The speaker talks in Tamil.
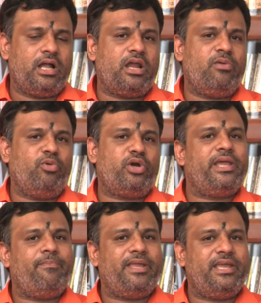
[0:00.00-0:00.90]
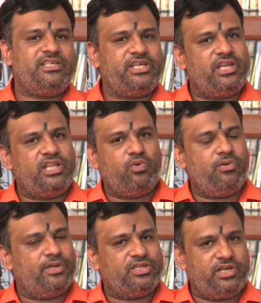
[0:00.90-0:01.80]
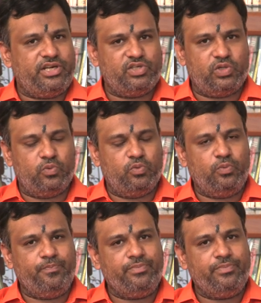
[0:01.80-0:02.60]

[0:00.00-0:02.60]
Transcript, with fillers: கருமுட்டை பையை சேர்ந்த ஒரு பிரச்சனைன்னு சொல்லுவோம்